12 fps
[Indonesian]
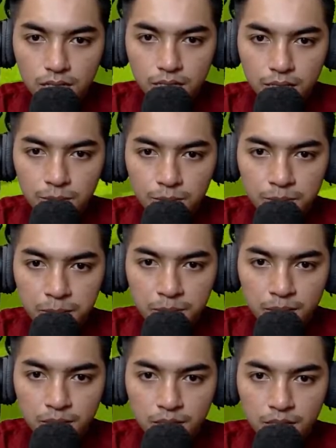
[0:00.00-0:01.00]
Kirimu
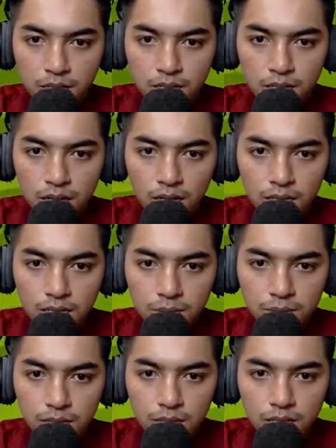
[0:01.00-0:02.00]
Bape.
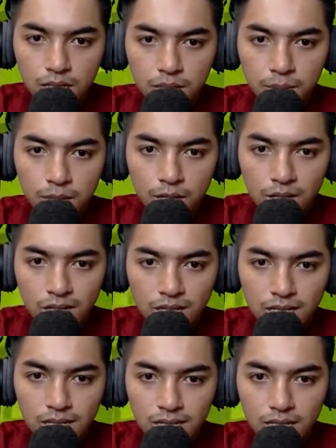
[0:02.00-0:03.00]
Dakimi. Meliuk ke
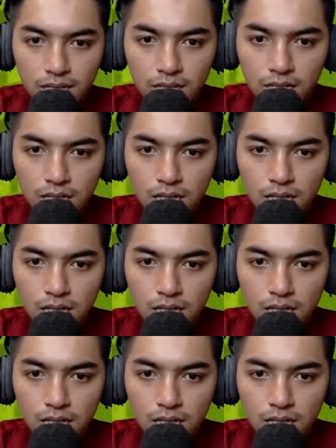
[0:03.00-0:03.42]
kiri.